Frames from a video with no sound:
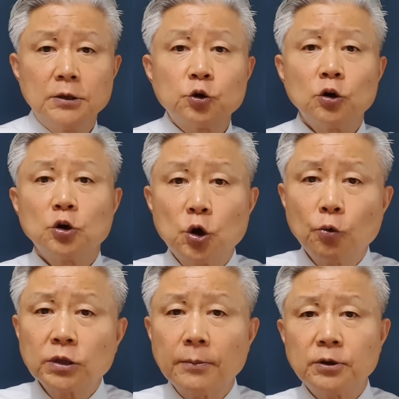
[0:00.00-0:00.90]
저거는
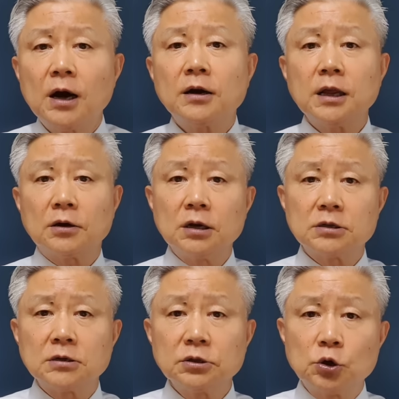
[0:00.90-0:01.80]
거구담이 아 그래
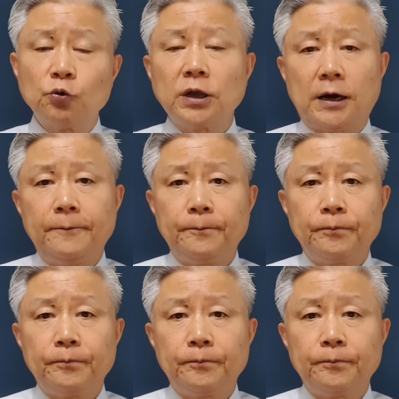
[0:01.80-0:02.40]
그래 저건 거구야.